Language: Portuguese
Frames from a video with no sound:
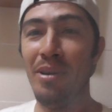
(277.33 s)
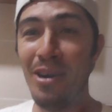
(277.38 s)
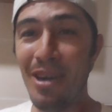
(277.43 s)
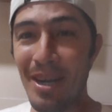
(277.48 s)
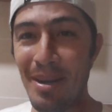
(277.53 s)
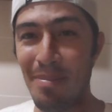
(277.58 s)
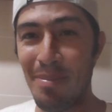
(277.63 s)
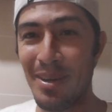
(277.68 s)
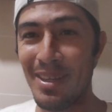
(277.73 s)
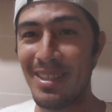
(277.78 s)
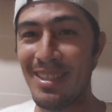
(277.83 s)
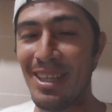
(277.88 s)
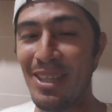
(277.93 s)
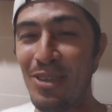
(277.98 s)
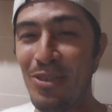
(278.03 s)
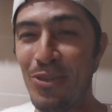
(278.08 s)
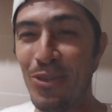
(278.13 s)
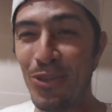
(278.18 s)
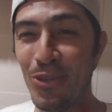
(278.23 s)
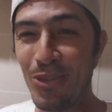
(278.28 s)
Bom,
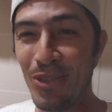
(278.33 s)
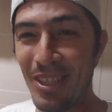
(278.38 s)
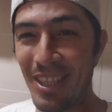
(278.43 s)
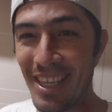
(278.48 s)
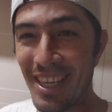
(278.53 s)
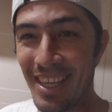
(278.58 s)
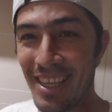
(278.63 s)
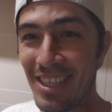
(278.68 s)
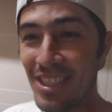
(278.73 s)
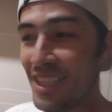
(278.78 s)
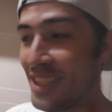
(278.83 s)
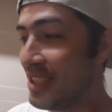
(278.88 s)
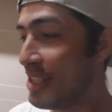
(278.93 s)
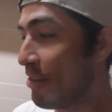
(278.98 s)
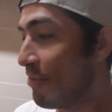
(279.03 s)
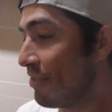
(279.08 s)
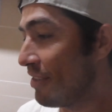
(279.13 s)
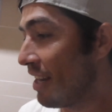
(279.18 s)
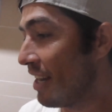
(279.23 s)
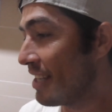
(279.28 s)
rapaziada, eu voltei aqui, já
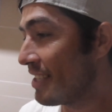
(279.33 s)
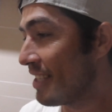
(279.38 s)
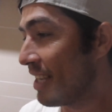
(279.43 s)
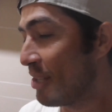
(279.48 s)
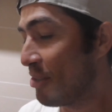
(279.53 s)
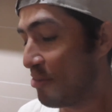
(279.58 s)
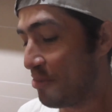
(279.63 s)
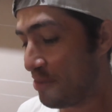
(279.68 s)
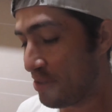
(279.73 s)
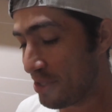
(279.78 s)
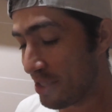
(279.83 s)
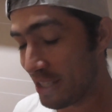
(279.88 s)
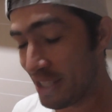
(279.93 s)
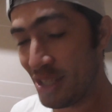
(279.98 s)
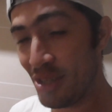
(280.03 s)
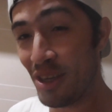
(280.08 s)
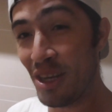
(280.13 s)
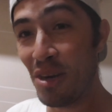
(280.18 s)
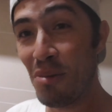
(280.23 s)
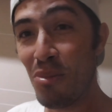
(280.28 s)
tinha finalizado o vídeo
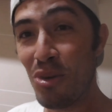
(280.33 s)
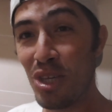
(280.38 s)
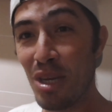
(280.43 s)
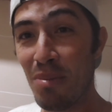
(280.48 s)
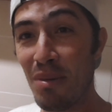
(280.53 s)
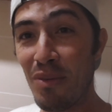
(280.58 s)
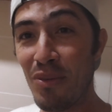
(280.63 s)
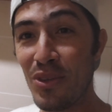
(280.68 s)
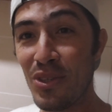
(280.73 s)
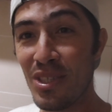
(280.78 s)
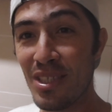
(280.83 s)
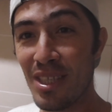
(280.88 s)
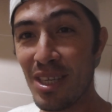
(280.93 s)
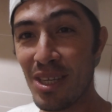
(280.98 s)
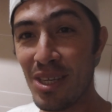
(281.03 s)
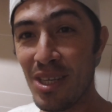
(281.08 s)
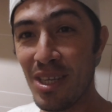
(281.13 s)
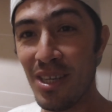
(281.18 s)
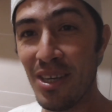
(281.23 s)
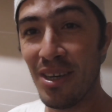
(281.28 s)
aqui. Eu quero mostrar pra vocês
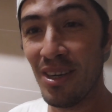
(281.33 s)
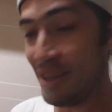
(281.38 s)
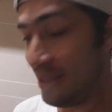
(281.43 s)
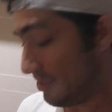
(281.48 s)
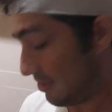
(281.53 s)
aqui, ó.